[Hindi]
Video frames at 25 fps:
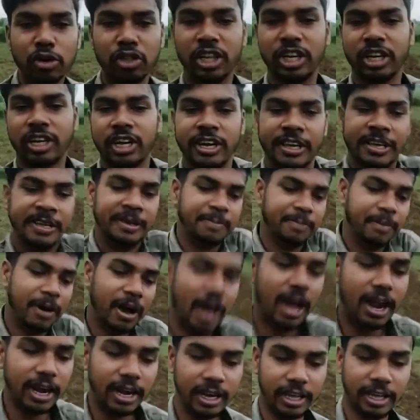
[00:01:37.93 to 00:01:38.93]
मुझे कहीं
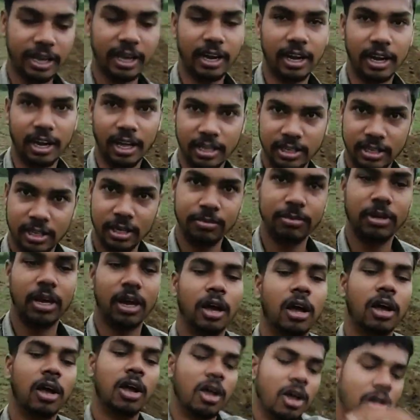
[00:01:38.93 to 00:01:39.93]
बाहर निकलना है
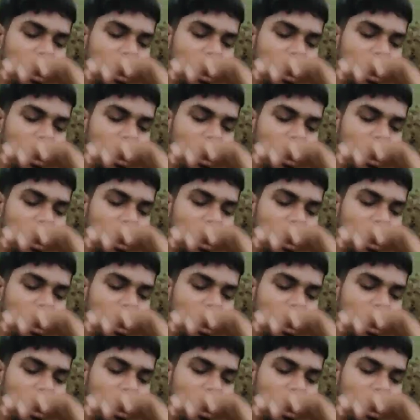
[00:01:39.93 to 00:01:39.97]
समझा